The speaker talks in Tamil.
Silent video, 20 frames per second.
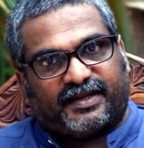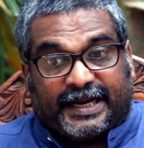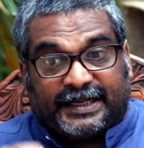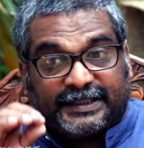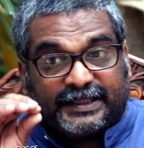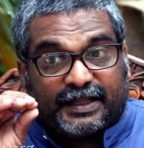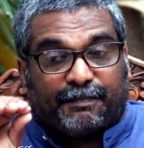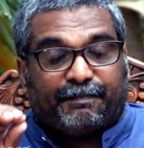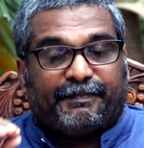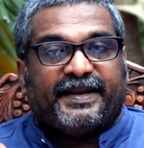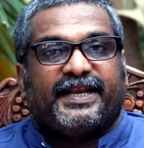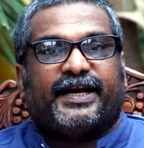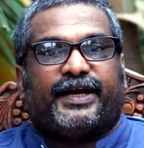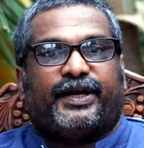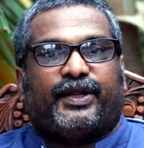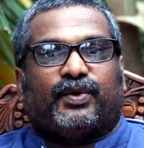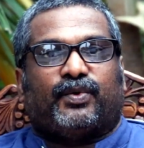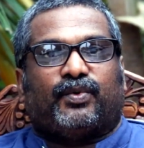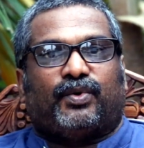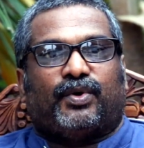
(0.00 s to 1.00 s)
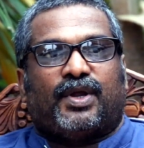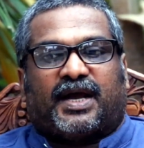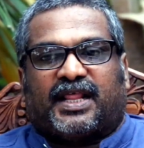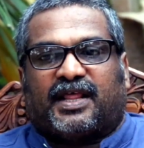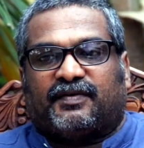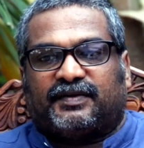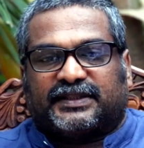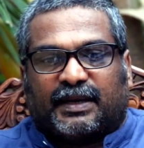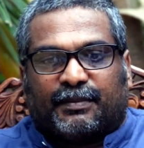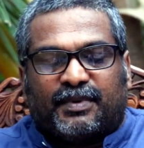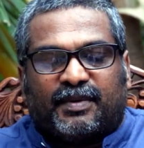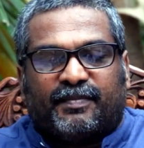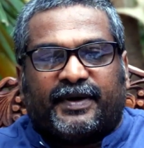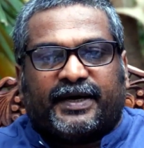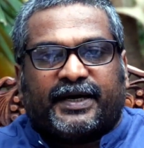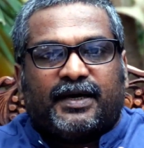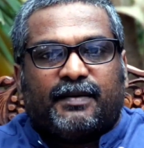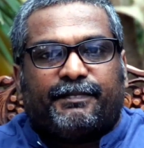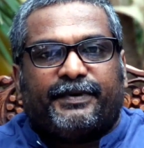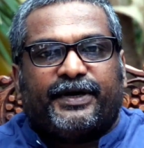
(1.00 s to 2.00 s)
இந்த பின்னணிக்குள் அதாவது தமிழ்
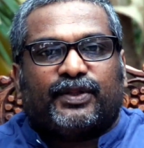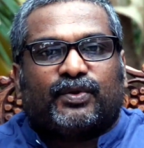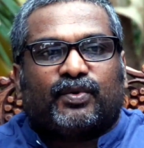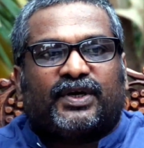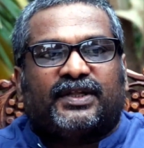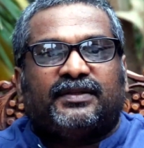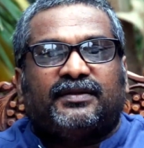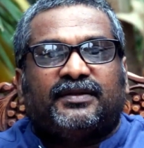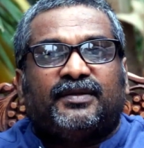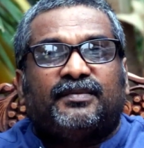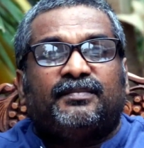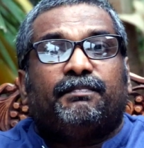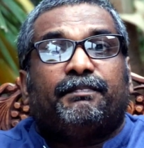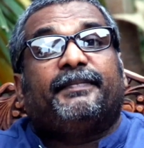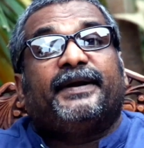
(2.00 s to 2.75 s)
மக்கள் இப்படி தொடர்ந்தும்